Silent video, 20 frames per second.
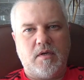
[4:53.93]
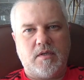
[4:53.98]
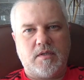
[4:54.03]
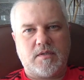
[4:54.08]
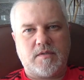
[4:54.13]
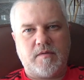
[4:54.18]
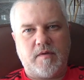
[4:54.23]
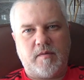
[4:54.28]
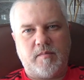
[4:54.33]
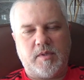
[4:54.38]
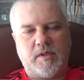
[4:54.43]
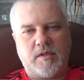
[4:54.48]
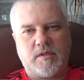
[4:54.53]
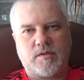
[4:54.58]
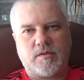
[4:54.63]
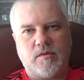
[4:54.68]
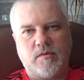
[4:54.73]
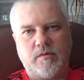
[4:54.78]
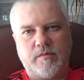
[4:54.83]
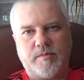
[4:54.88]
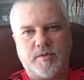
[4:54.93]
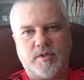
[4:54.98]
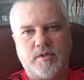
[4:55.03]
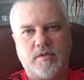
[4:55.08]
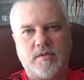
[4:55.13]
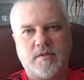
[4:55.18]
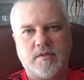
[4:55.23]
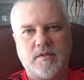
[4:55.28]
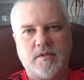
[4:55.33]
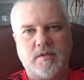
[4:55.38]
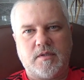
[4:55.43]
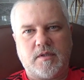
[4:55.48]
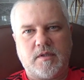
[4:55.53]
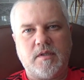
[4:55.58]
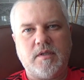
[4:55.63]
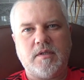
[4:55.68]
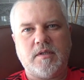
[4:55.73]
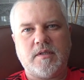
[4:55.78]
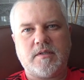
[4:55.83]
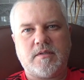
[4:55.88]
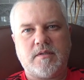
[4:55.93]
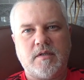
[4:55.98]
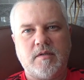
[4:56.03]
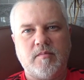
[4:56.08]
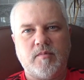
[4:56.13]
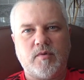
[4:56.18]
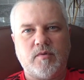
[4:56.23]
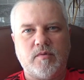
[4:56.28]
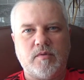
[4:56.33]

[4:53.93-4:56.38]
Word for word: с вами нашел общий язык, и на стримах